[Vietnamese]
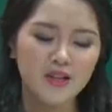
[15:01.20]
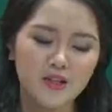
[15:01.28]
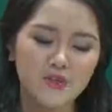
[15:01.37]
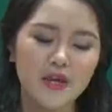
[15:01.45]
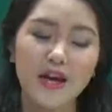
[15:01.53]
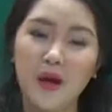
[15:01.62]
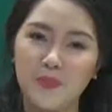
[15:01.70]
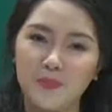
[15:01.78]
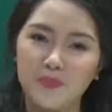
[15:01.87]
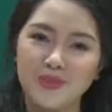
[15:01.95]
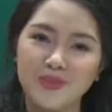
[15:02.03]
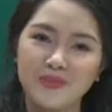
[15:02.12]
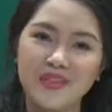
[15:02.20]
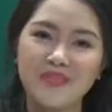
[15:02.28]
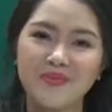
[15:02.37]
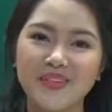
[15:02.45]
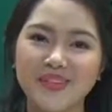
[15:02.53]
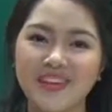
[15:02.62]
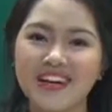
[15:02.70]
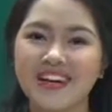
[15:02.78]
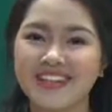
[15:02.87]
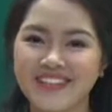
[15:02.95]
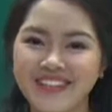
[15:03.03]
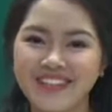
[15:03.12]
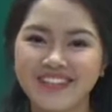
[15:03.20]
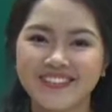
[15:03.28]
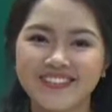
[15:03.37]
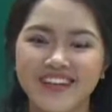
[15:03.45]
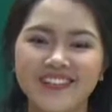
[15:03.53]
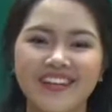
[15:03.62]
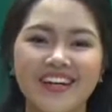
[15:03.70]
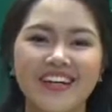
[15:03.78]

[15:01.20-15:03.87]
nữa chúng ta đọc thì chúng ta sẽ biết đó là cái gì đúng không